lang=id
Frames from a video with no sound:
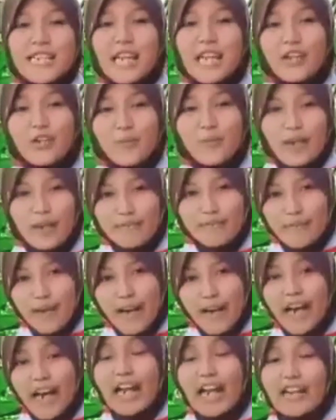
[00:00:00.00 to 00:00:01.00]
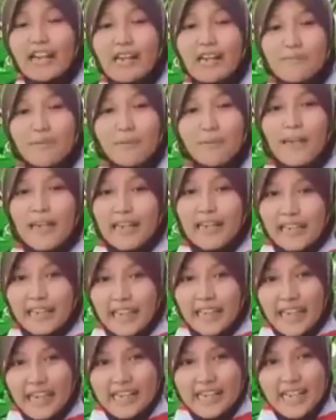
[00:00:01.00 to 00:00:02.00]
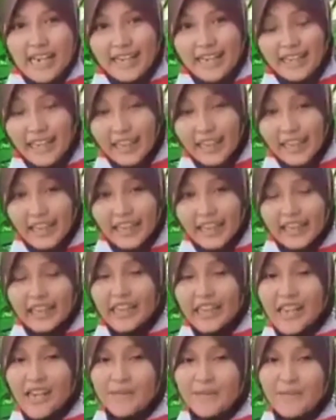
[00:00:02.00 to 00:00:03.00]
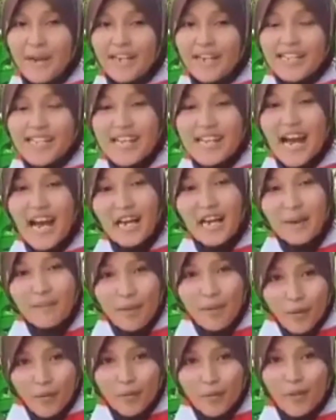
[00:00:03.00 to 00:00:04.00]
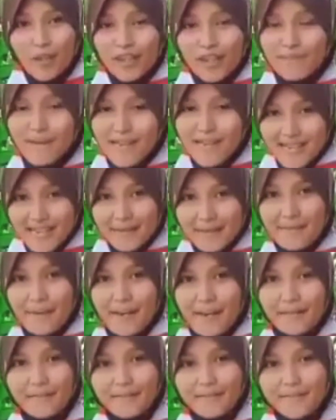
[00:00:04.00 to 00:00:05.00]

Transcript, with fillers: selalu berkembang dan memiliki daya saing yang tinggi baik sekarang maupun di masa depan.